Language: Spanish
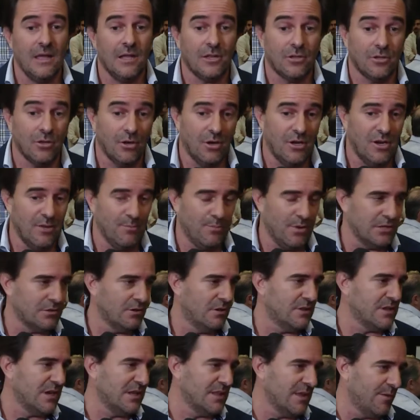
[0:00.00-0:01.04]
a esto el
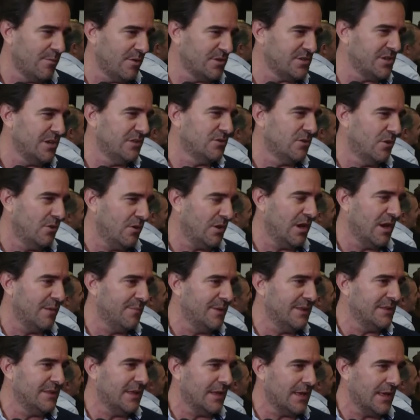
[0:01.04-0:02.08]
impuesto del 30%,
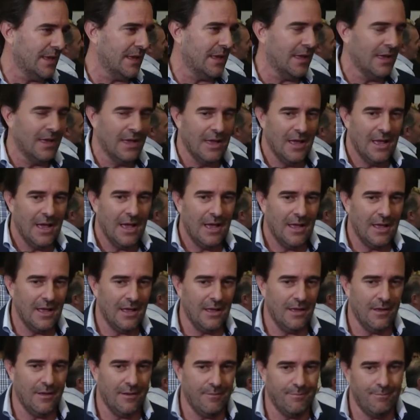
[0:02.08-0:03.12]
lógicamente que
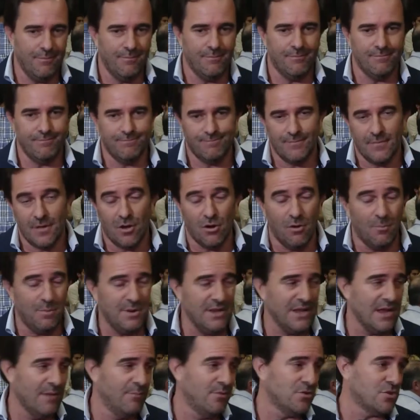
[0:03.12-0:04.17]

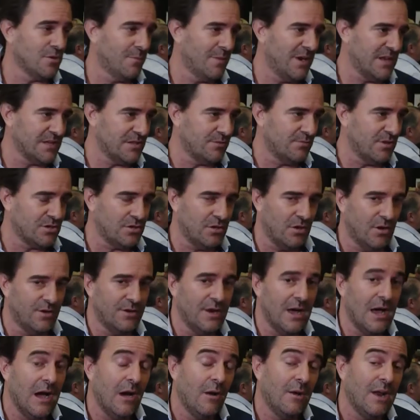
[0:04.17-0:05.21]
complica mucho más la
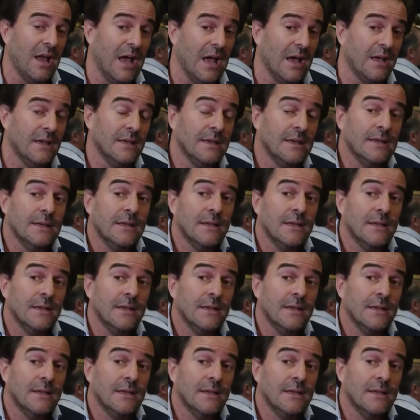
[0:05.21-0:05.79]
situación. Ahora,